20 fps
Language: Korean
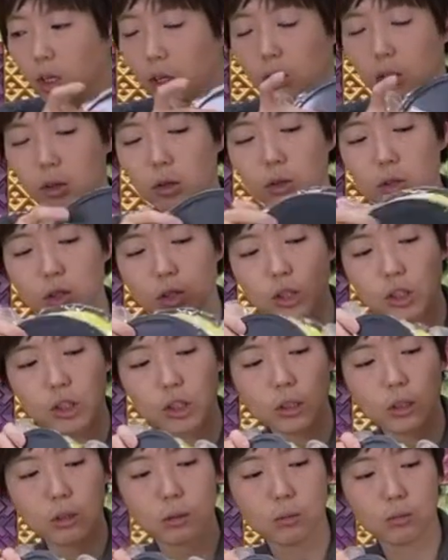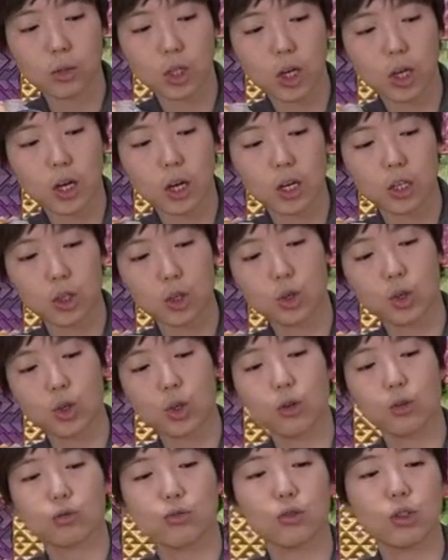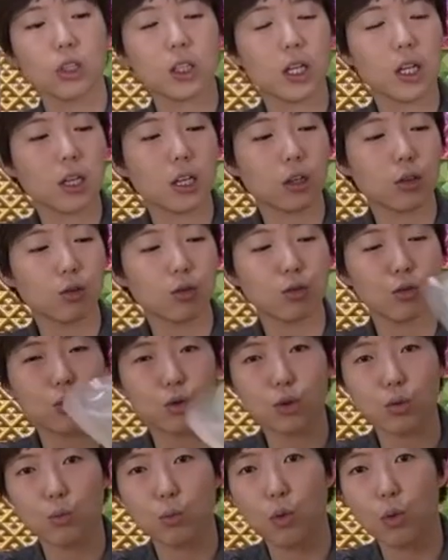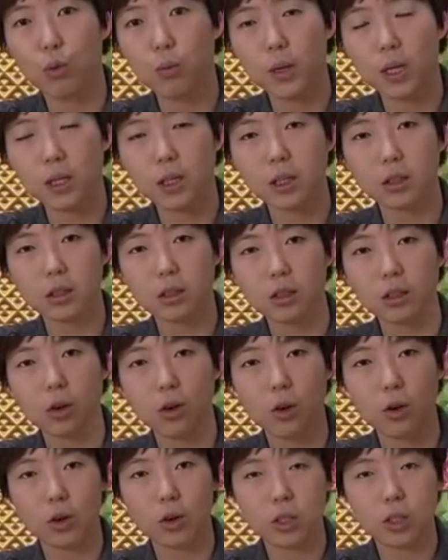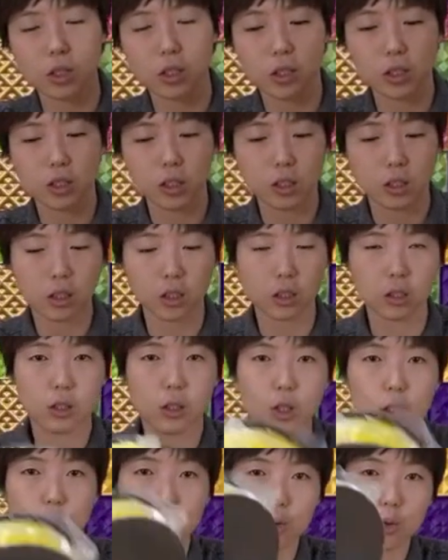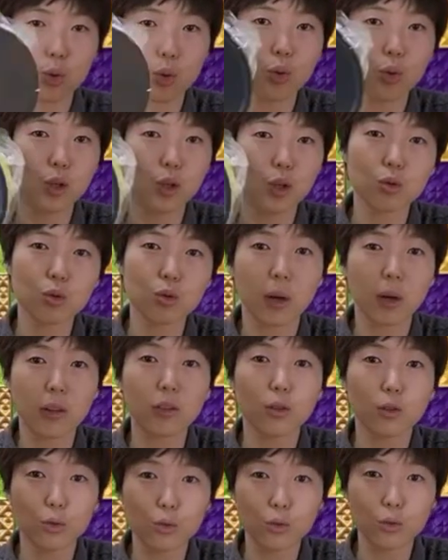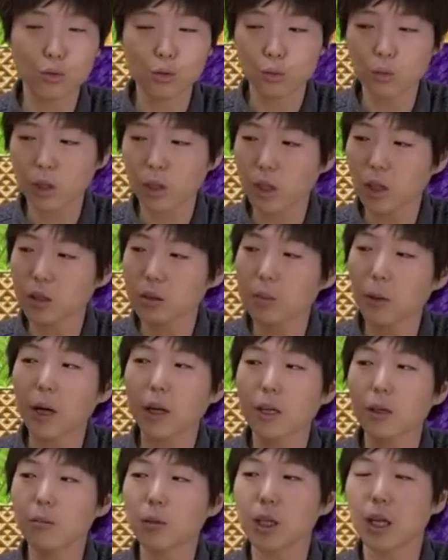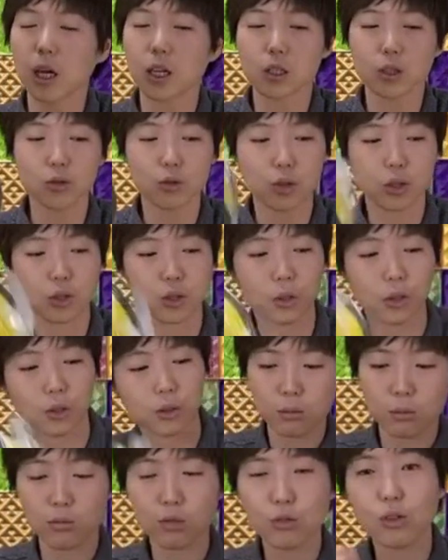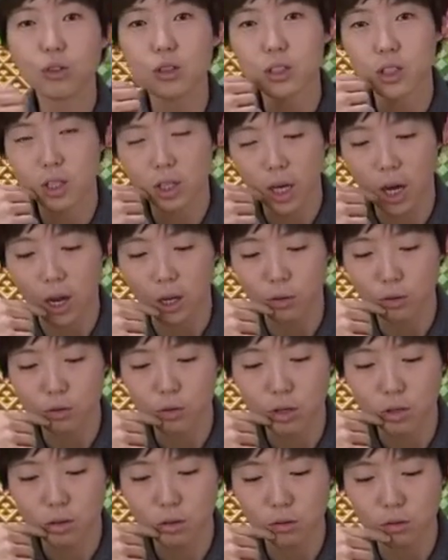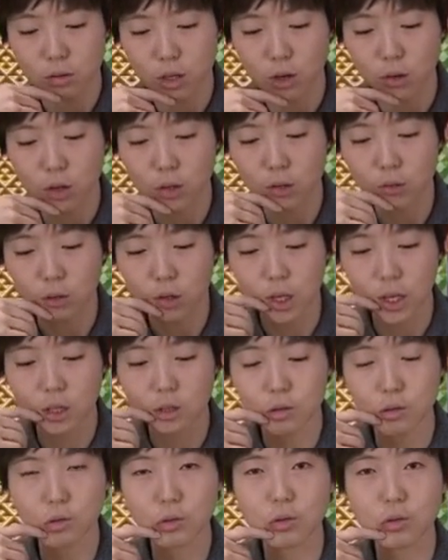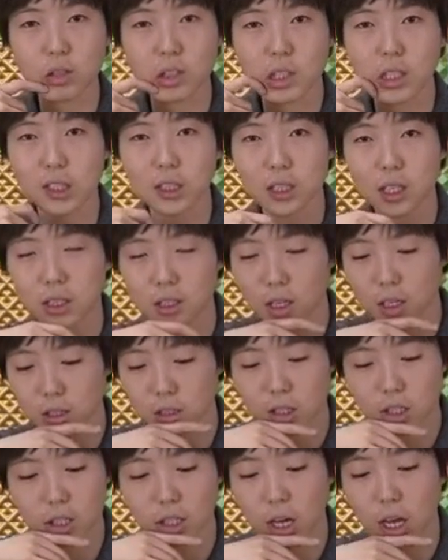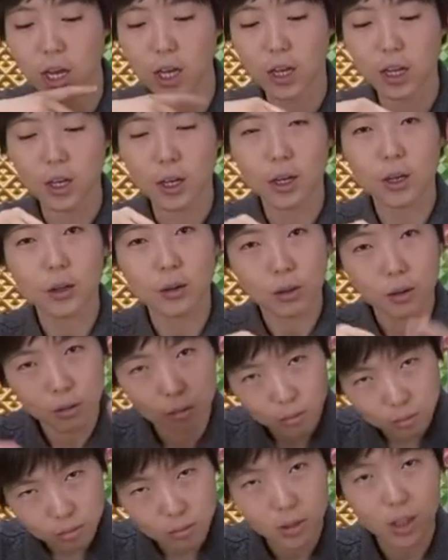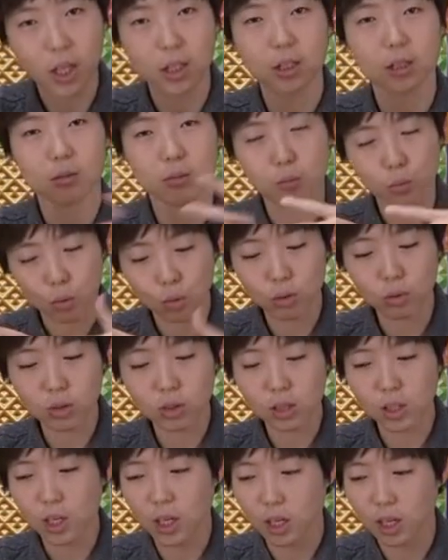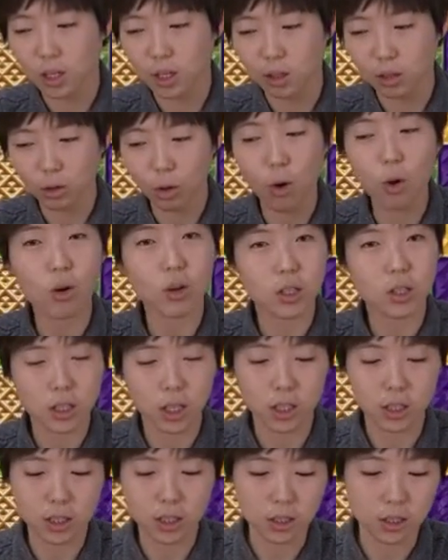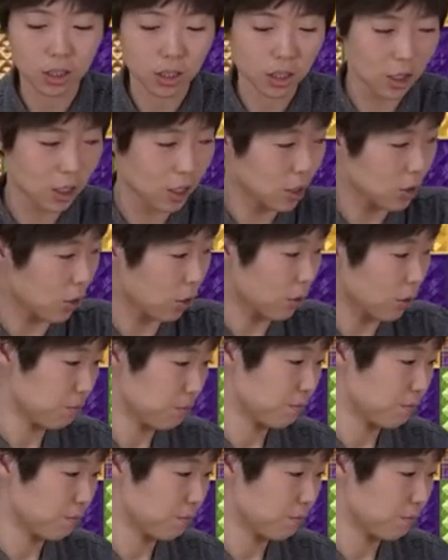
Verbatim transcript: 그래서 지금 제가 이런 우리나라에도 좀 보빈 같은 거 이제는 종이로 좀 만들어줬으면 하는 바램을 가지고 있어요. 물론 이제 가져가서 재활용을 할 수는 있는데 사실 이게 다시 모으는 게 더 그게 큰 일이죠.